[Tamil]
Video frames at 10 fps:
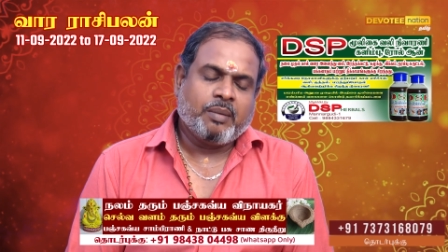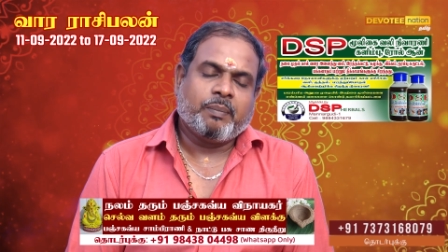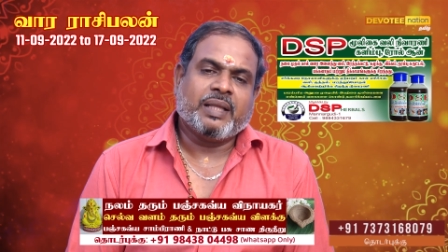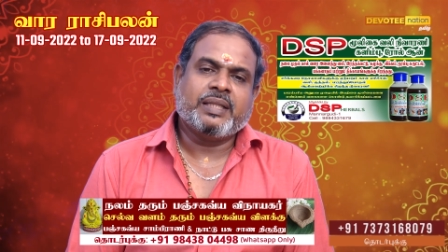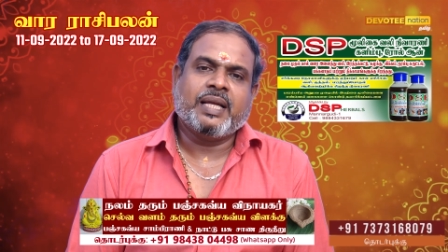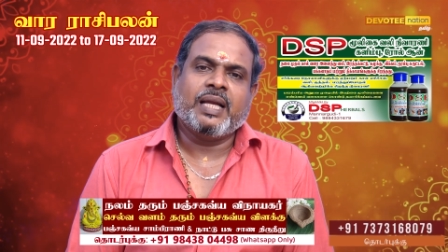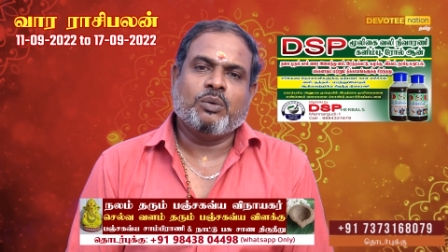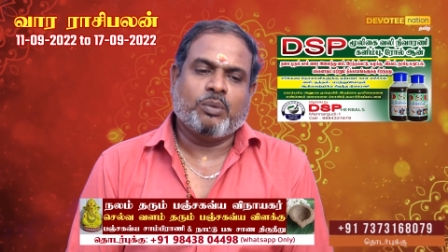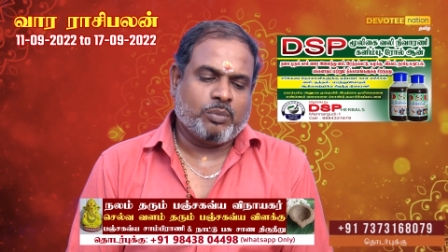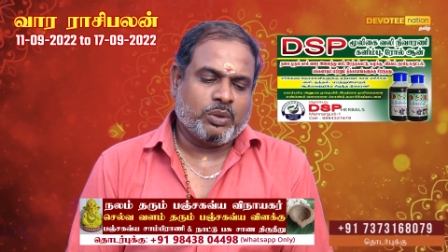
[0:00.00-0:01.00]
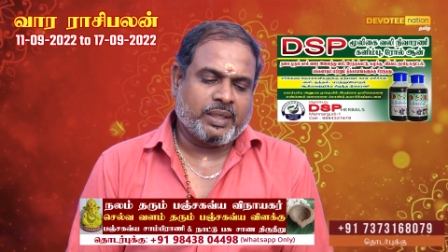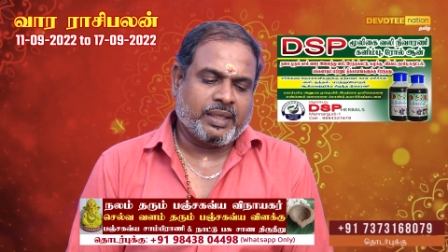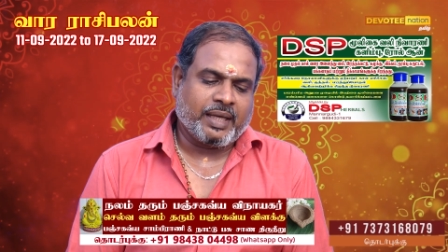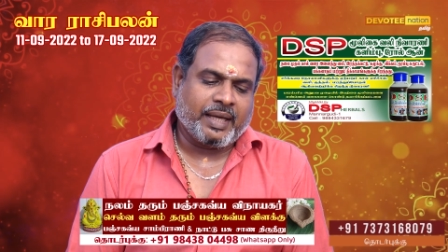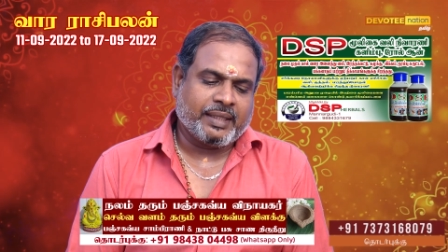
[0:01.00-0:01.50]
பதினேழு ஒம்பது
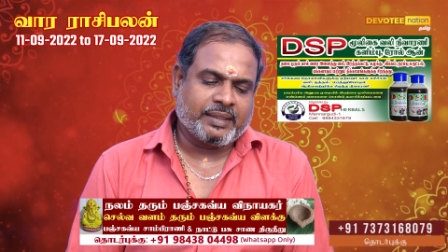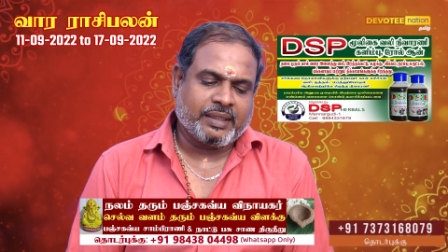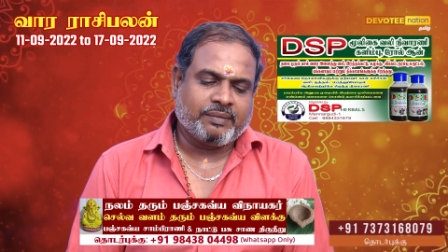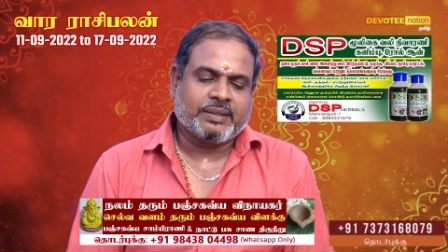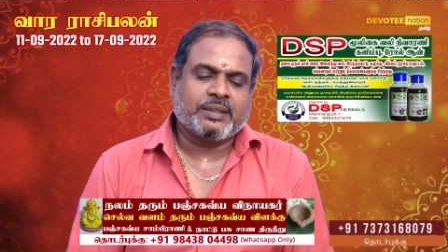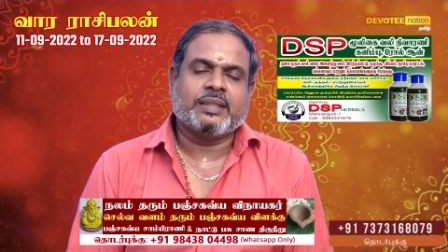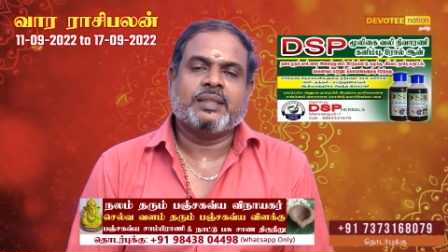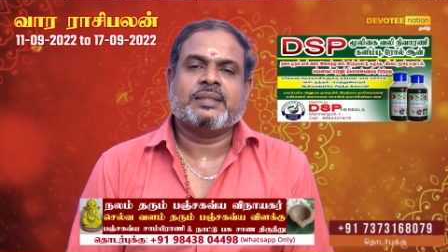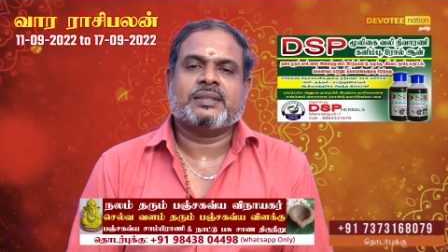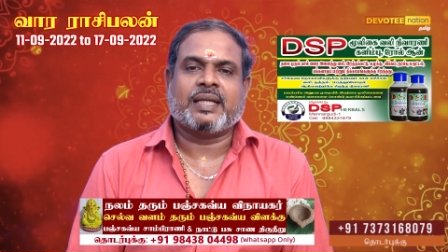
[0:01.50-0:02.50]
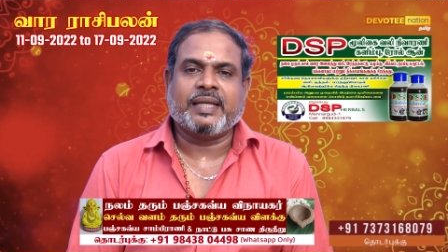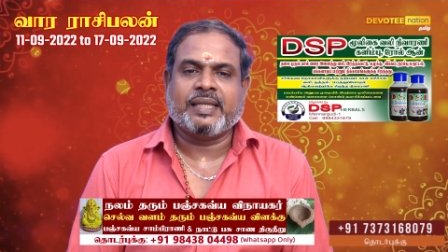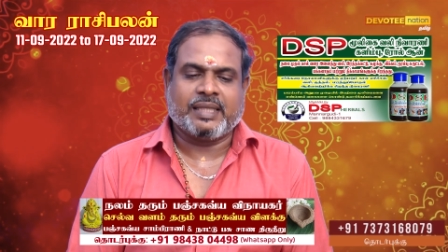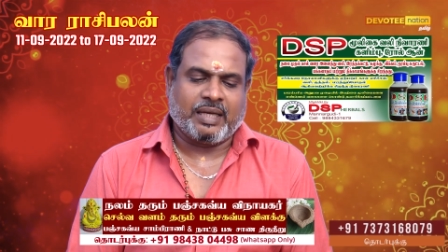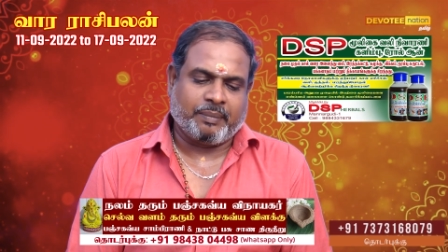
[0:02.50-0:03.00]
ரெண்டாயிரத்தி இருபத்தி ரெண்டு
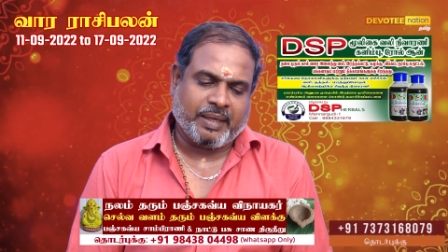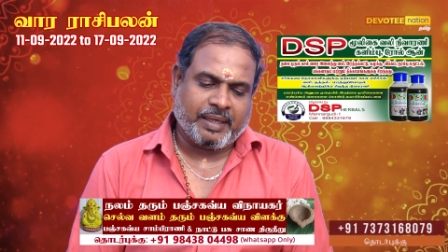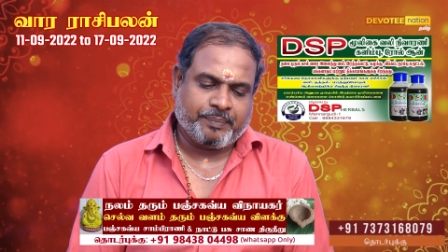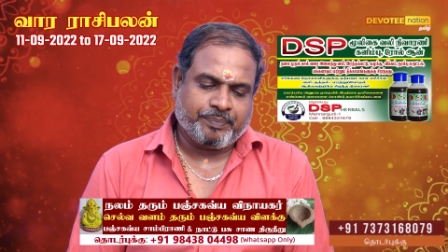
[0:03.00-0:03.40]
சனிக்கிழமை